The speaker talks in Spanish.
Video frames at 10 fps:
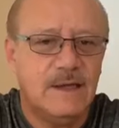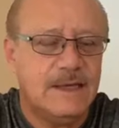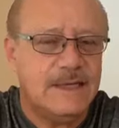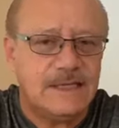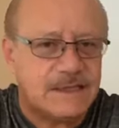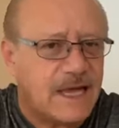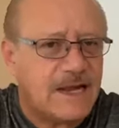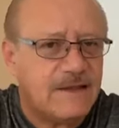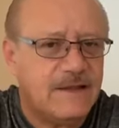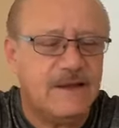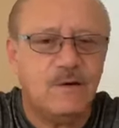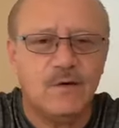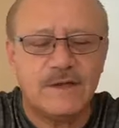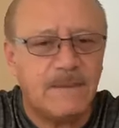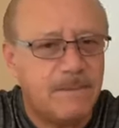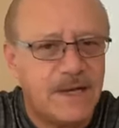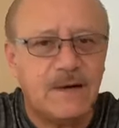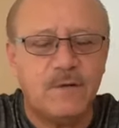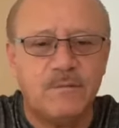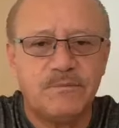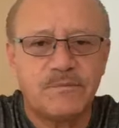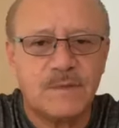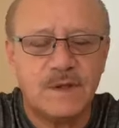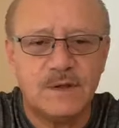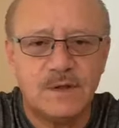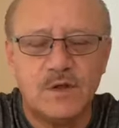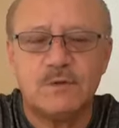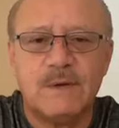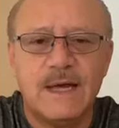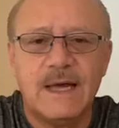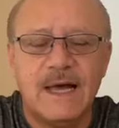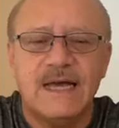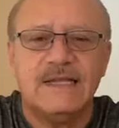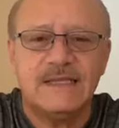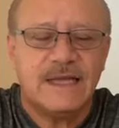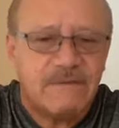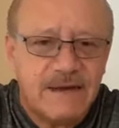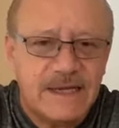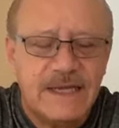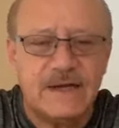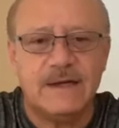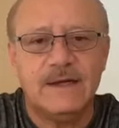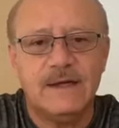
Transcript: Y tarde o temprano, Dios va a intervenir